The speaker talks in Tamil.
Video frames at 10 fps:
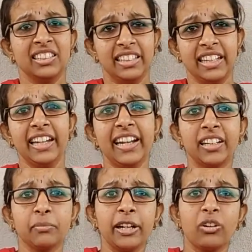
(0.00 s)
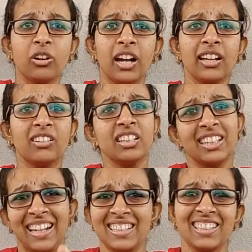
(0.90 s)
திடீர்னு எட்டு மணிக்கு ஒரு நாளைக்கு வந்து
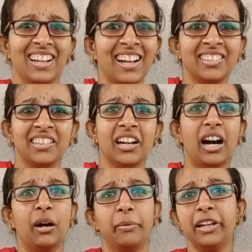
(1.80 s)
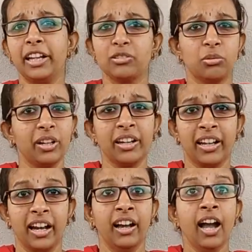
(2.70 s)
இதெல்லாம் செல்லாது அப்படின்னு நீங்க சொல்லிடுறீங்க